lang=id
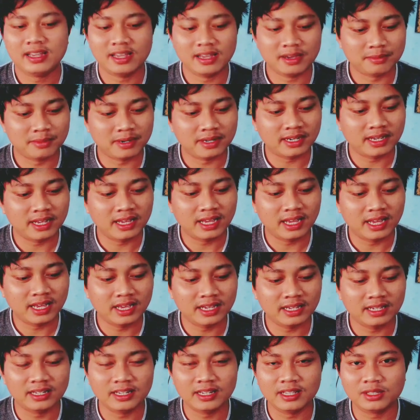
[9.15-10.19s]
Yang
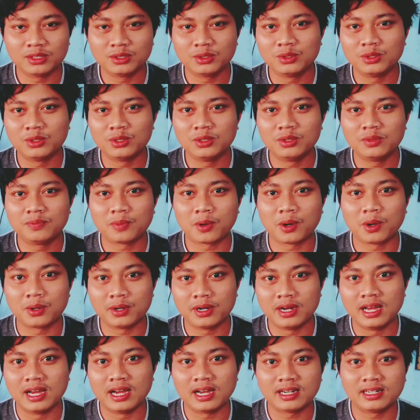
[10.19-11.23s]
mana ini tuh
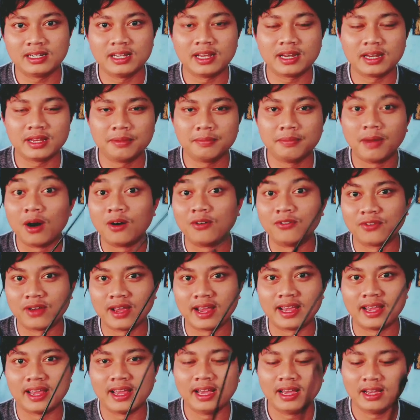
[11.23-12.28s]
produk dari
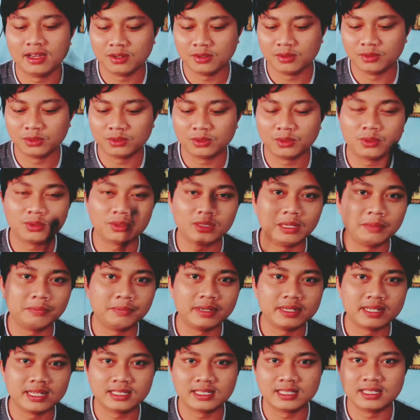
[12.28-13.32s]
Baofeng ya Untuk
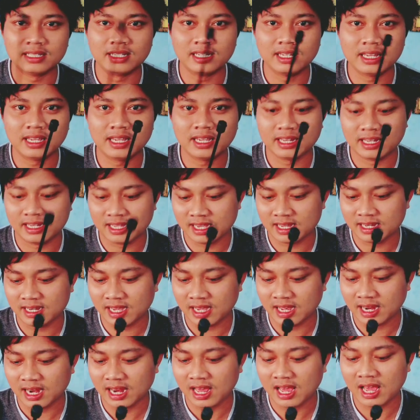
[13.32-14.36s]
tipenya sendiri ini
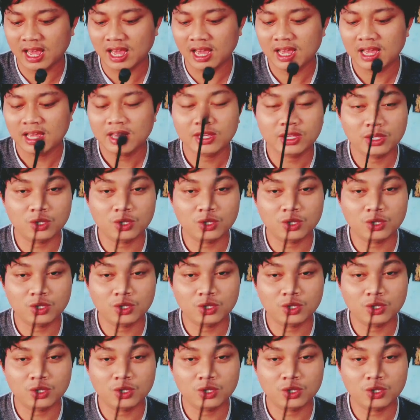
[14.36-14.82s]
adalah